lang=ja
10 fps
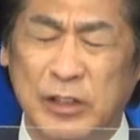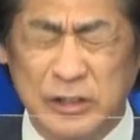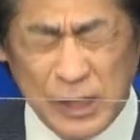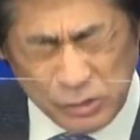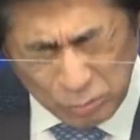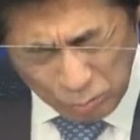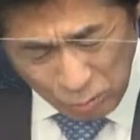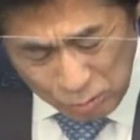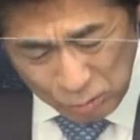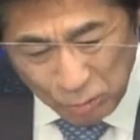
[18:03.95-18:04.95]
まあ、最終
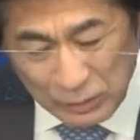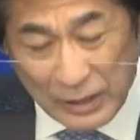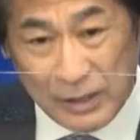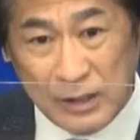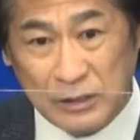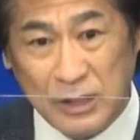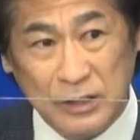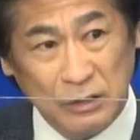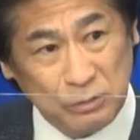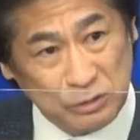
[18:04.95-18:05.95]
どういうような
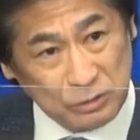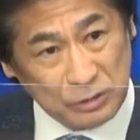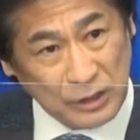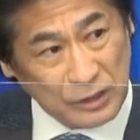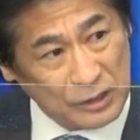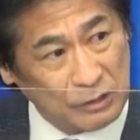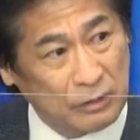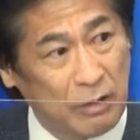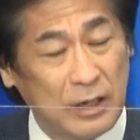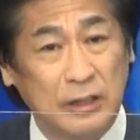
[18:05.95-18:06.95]
計画設計になる
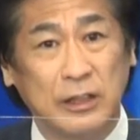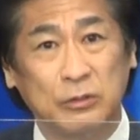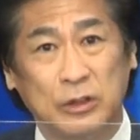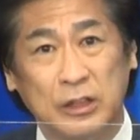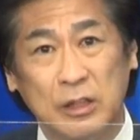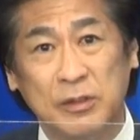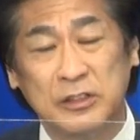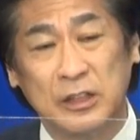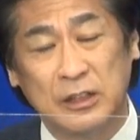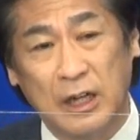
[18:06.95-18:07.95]
かわからないので言えま
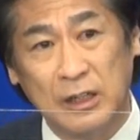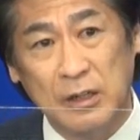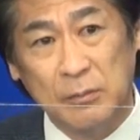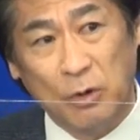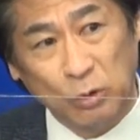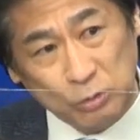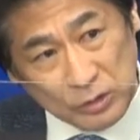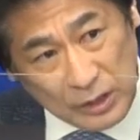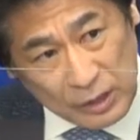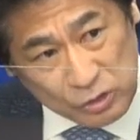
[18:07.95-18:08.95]
せんが本当
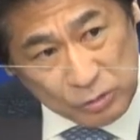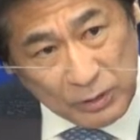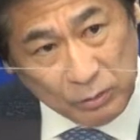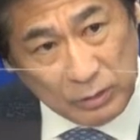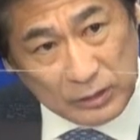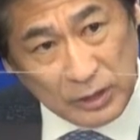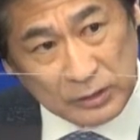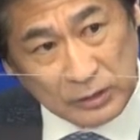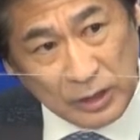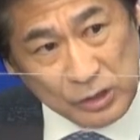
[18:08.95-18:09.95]
に70万の
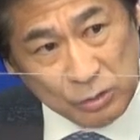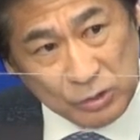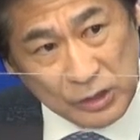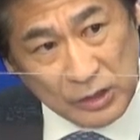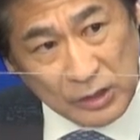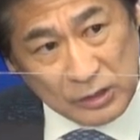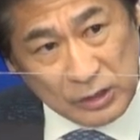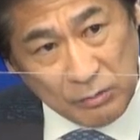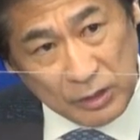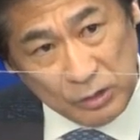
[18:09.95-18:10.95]
方々対象に
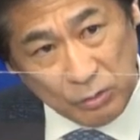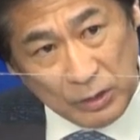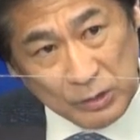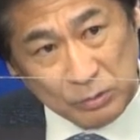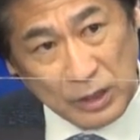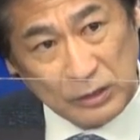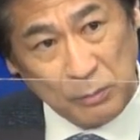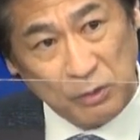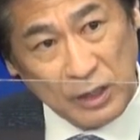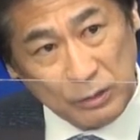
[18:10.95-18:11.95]
3割4割受け
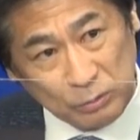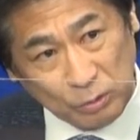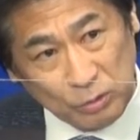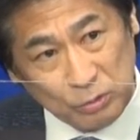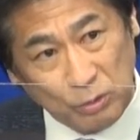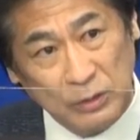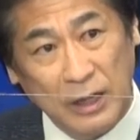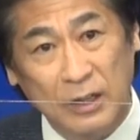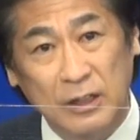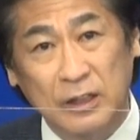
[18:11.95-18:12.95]
てもらえるというよう
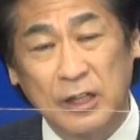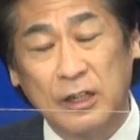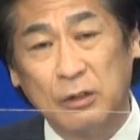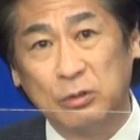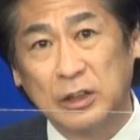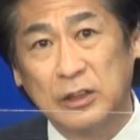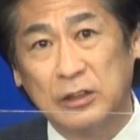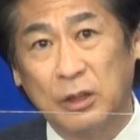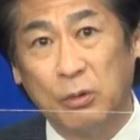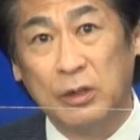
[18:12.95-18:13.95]
な計画を立て
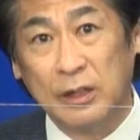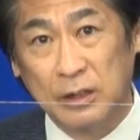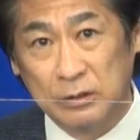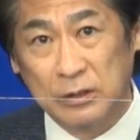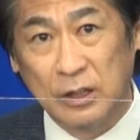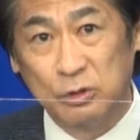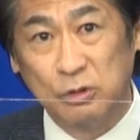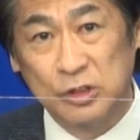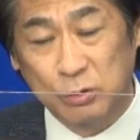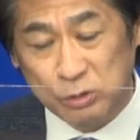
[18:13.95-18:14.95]
ておられてそ
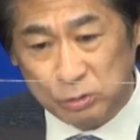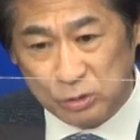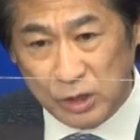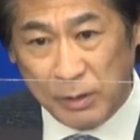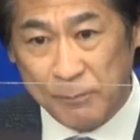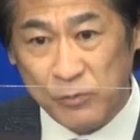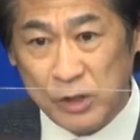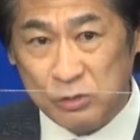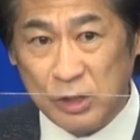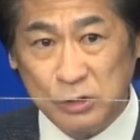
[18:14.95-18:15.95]
れを実行するとすれば
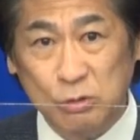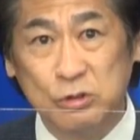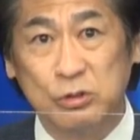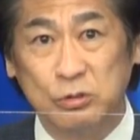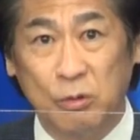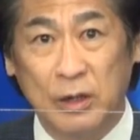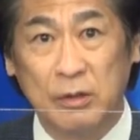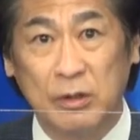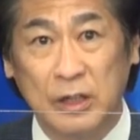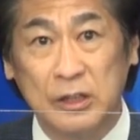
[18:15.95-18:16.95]
それは一つの
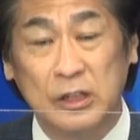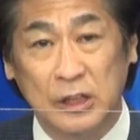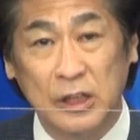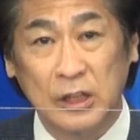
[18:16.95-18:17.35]
我々はいい、